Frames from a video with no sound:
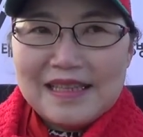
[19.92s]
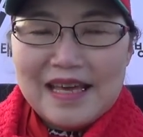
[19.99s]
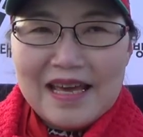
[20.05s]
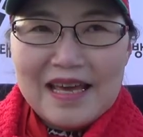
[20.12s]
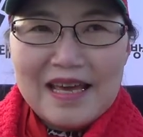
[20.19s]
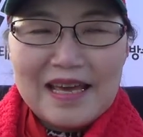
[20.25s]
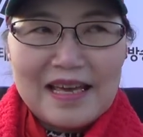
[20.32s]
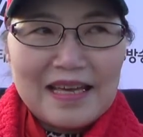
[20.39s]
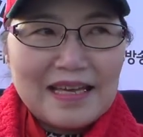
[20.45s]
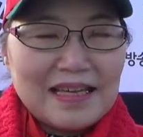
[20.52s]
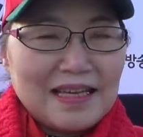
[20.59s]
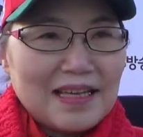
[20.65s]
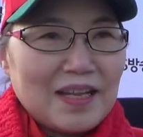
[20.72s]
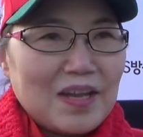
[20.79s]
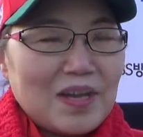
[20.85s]
네,
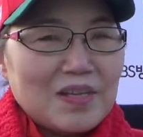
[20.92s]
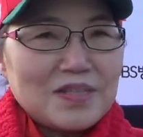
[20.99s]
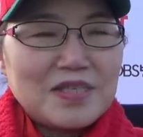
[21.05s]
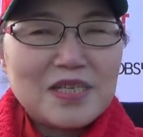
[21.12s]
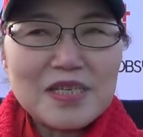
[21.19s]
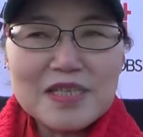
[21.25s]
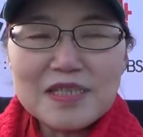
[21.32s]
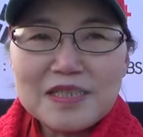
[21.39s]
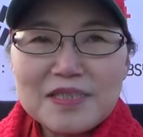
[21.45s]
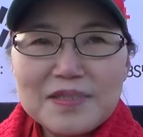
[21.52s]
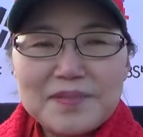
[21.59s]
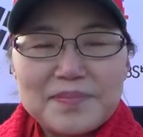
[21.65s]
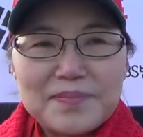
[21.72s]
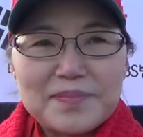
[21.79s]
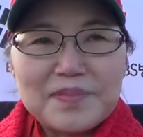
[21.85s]

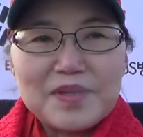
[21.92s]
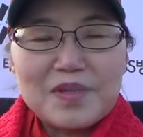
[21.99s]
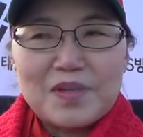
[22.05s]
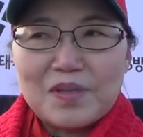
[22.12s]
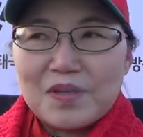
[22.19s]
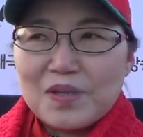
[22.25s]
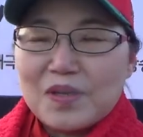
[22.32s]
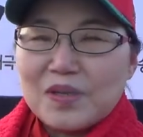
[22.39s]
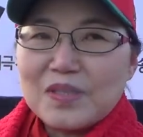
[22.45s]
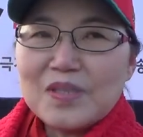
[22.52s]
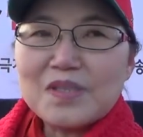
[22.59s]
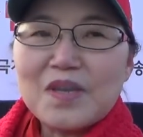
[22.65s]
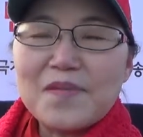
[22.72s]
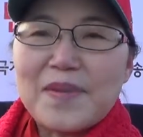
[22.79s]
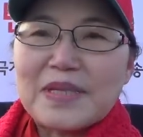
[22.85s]
지금 어,
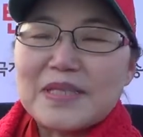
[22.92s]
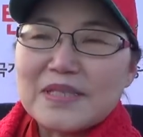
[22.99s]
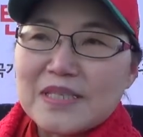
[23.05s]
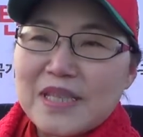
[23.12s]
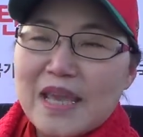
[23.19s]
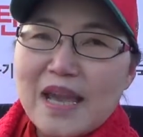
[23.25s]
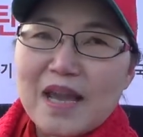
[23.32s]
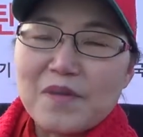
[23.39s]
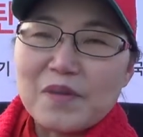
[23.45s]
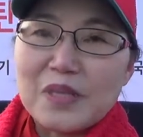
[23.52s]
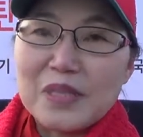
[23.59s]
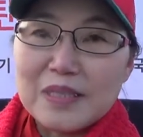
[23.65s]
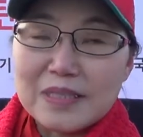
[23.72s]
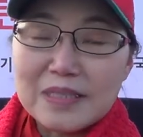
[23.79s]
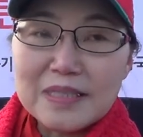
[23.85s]
특검에서 진행하고
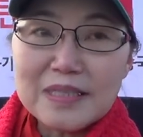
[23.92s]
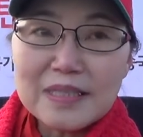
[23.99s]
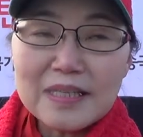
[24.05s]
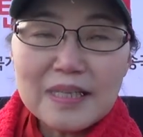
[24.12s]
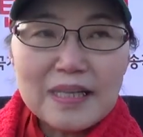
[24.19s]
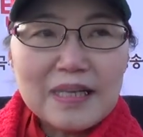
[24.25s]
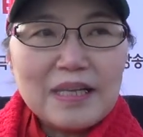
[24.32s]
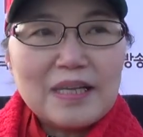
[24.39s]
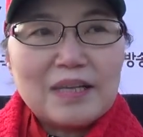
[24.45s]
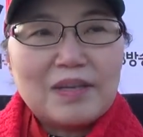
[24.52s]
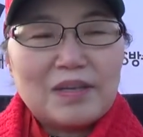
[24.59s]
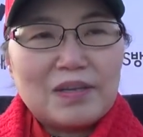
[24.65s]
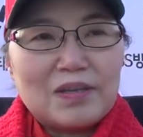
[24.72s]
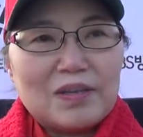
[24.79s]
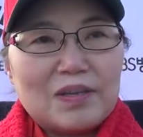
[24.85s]
있는
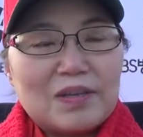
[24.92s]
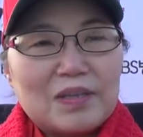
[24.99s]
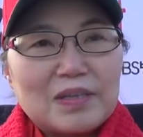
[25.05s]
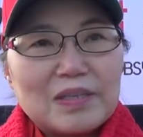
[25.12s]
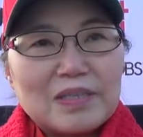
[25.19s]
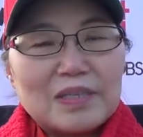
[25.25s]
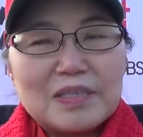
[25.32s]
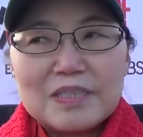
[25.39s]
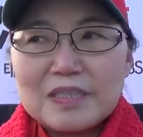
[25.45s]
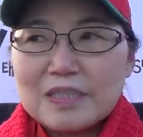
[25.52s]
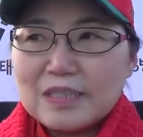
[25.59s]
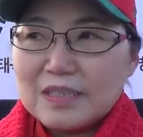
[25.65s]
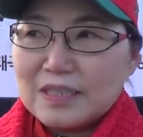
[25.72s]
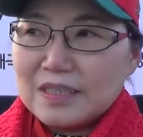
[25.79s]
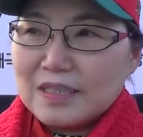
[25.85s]
어,
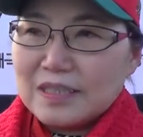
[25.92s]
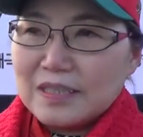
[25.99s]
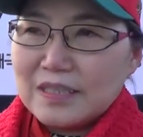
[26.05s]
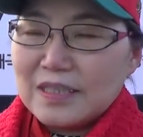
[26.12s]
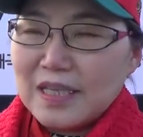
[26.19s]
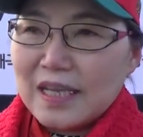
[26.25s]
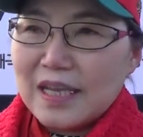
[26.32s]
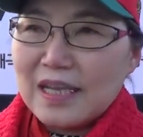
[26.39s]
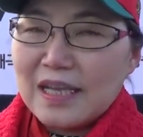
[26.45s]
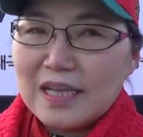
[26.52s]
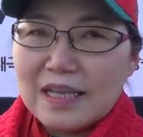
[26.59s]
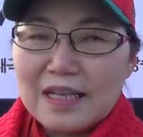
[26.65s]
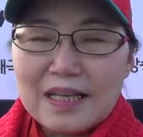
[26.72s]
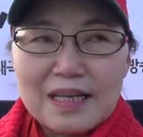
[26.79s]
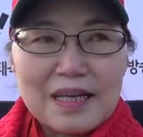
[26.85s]
어,
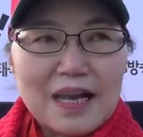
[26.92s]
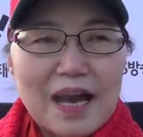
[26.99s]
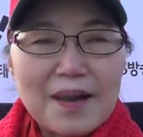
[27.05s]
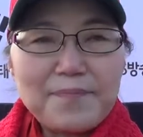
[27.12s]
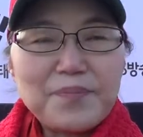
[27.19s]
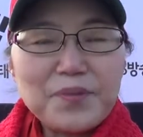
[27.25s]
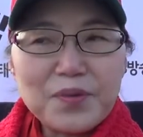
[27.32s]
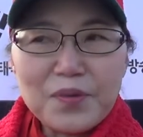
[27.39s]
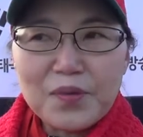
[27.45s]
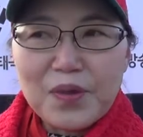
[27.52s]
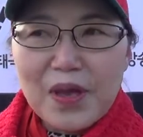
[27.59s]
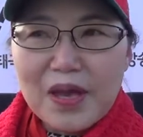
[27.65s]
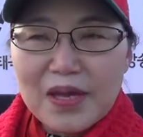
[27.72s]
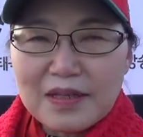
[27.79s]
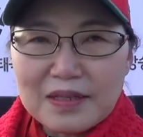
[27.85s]
제가
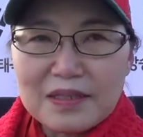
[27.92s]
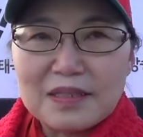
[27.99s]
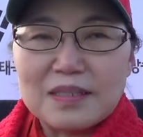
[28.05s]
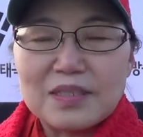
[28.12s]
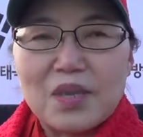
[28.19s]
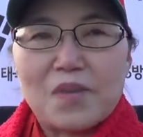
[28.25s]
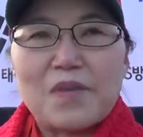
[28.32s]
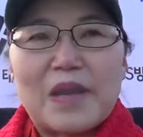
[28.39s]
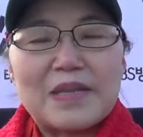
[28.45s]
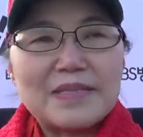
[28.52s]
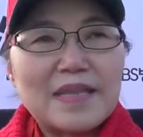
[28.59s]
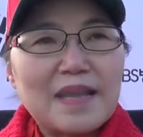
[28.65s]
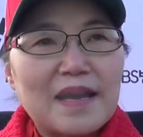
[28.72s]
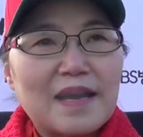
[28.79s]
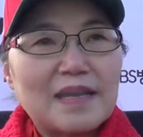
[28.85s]
앞으로의 그 결과를
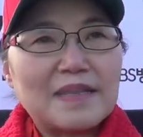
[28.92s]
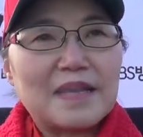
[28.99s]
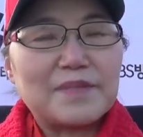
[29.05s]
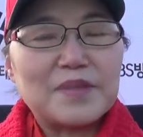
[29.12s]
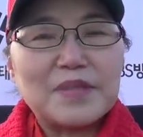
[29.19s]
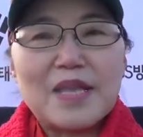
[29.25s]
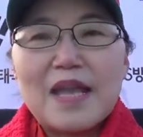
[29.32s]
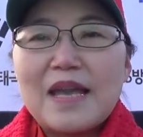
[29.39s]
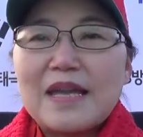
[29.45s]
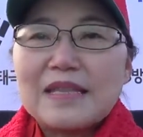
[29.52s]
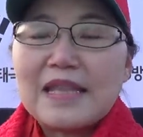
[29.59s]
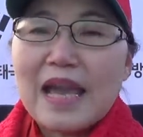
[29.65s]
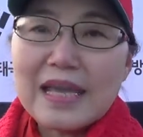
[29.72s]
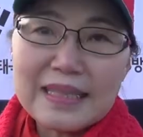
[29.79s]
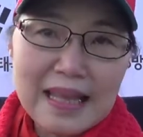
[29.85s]
생각한다면
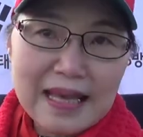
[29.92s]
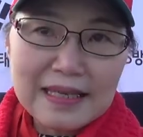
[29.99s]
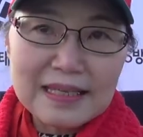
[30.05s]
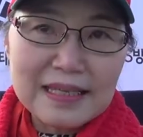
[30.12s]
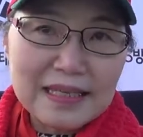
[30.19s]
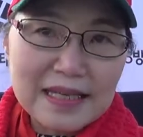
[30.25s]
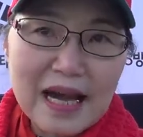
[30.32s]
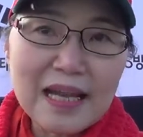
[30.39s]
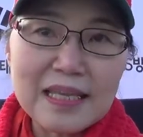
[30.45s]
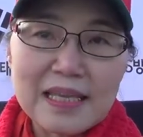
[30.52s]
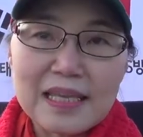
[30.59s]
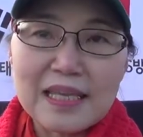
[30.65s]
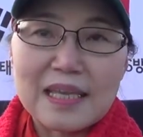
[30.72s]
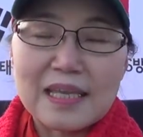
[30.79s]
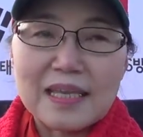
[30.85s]
탄핵
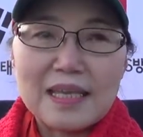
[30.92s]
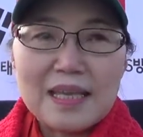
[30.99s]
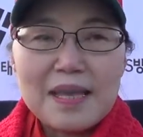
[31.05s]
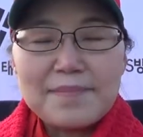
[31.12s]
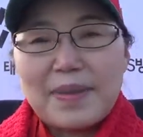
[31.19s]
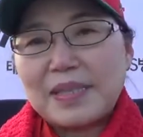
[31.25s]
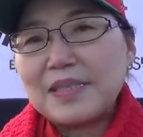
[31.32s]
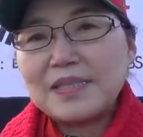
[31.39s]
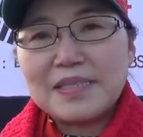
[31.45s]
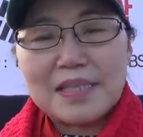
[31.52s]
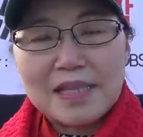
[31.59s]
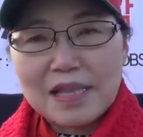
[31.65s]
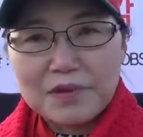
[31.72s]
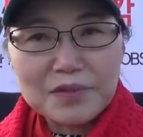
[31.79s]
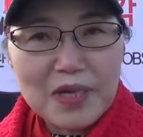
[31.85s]
기각이 반드시
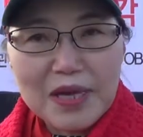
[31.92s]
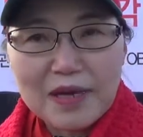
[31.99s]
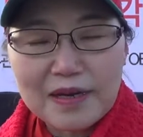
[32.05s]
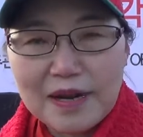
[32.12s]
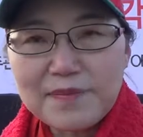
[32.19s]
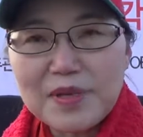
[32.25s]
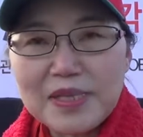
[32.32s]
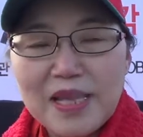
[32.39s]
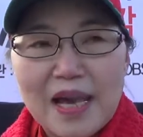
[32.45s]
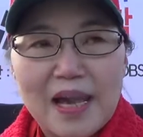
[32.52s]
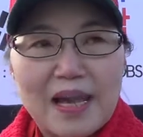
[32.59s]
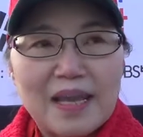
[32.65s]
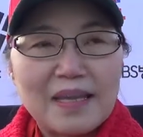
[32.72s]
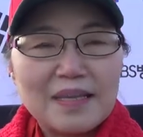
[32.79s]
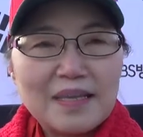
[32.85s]
된다고 생각을 합니다.